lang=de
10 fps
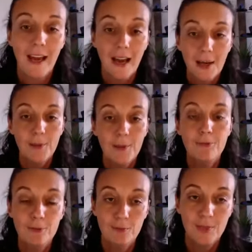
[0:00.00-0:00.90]
Aber
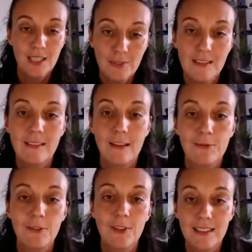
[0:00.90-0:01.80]
für mich war das
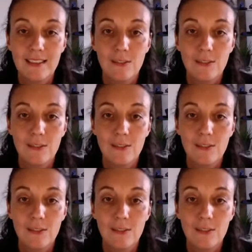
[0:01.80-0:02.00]
einfach eine